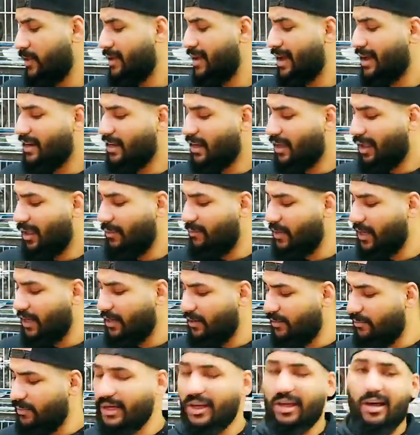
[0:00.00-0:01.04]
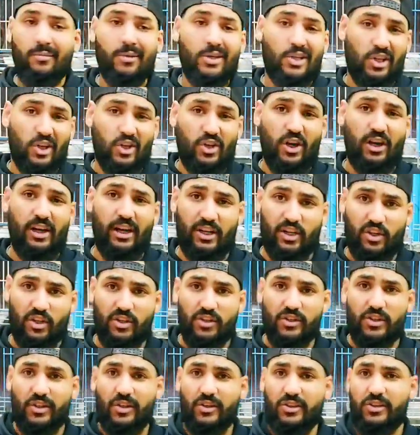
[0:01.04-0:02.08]
يعني من من 15 ل
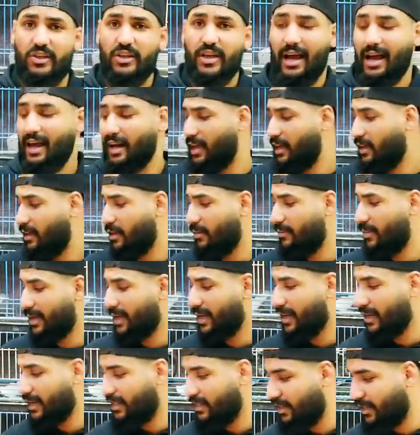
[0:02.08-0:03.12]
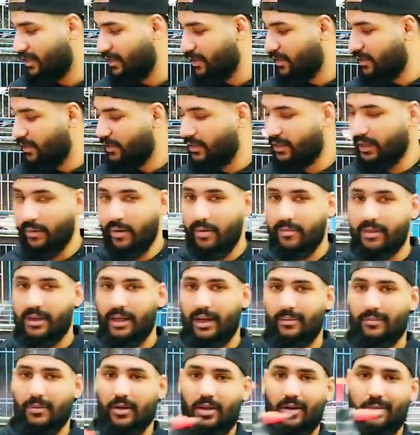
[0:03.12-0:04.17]
20 سم على البخاخه دي تمام
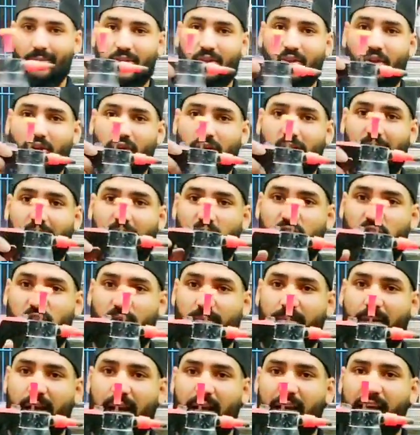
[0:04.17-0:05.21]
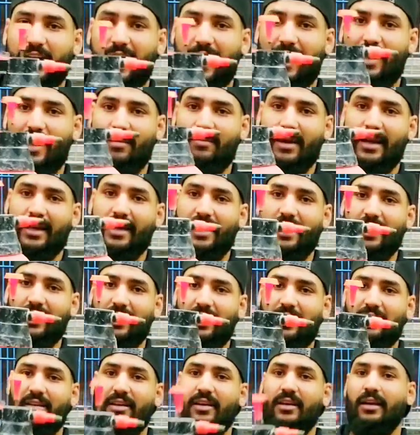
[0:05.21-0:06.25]
كده من 15 ل 20 مللي على
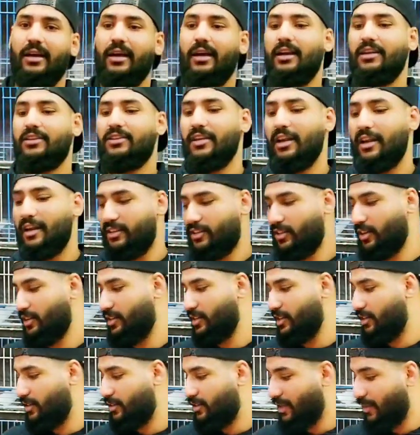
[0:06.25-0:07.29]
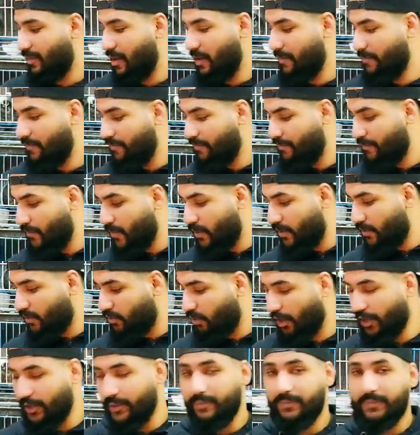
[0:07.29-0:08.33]
البخاخه ال 2 لتر دي تمام
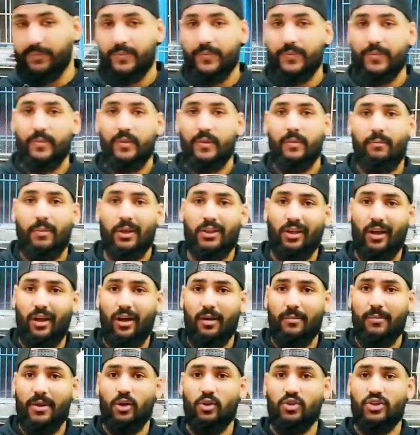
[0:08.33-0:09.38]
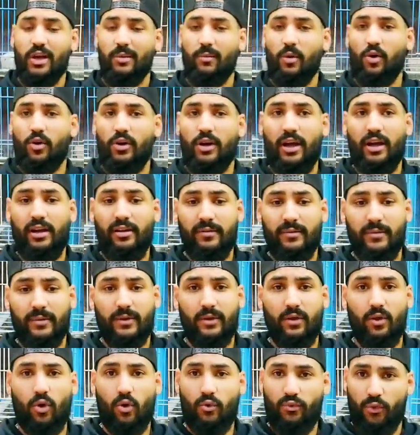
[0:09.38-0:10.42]
طيب بطهر منه زي ما قلنا
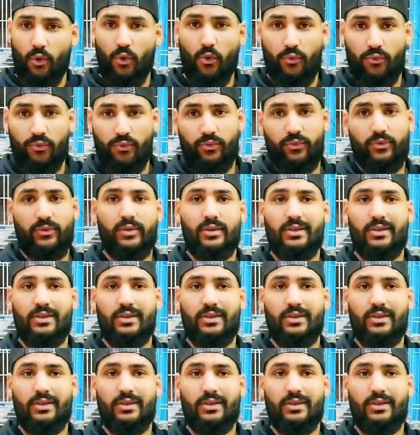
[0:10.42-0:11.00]
الرفوف